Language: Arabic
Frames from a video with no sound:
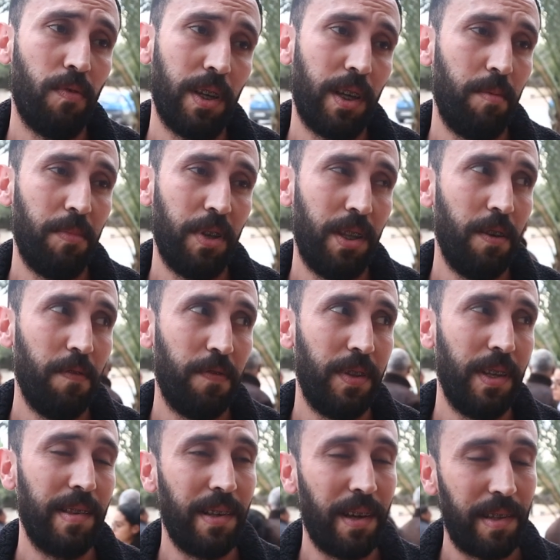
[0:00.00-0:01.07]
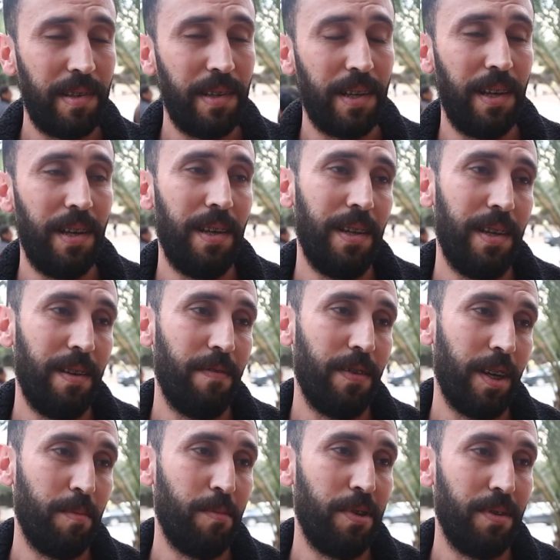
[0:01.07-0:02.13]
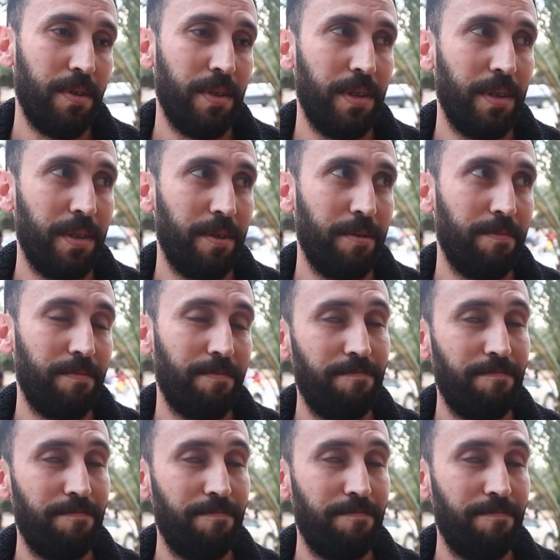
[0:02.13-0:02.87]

ولكن ماشي في دي زارتيكل اللي فريمون آه،